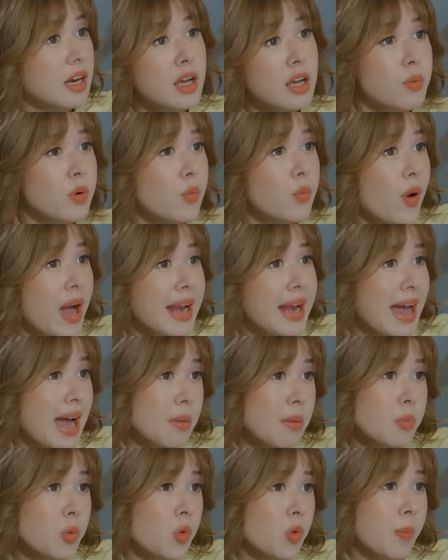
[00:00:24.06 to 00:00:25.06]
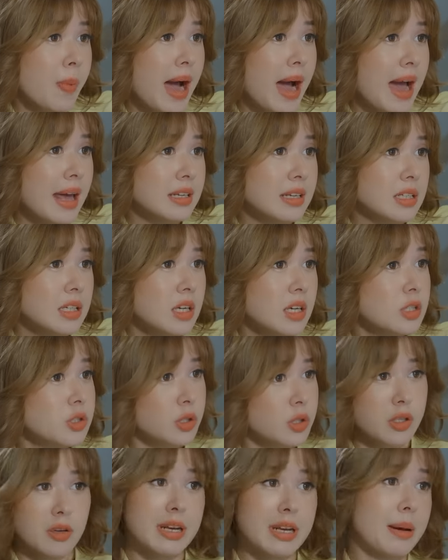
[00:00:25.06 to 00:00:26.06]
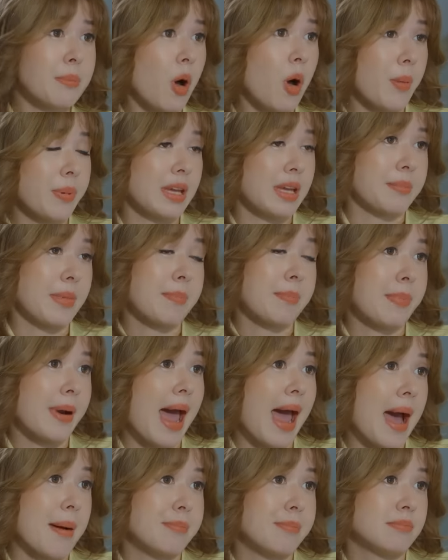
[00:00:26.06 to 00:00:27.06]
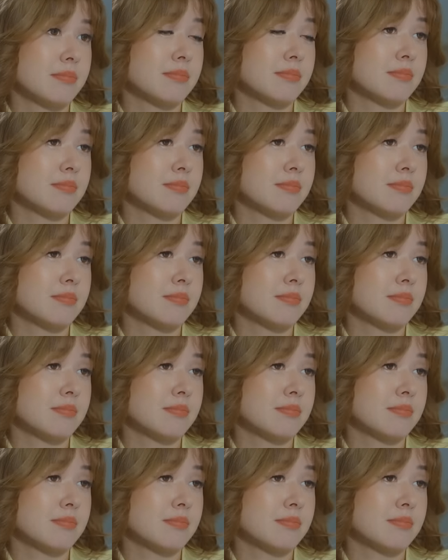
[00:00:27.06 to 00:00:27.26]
เลยวุ่นวายทั้งหมู่บ้าน จนต้องเรียกหมอผีมาปราบ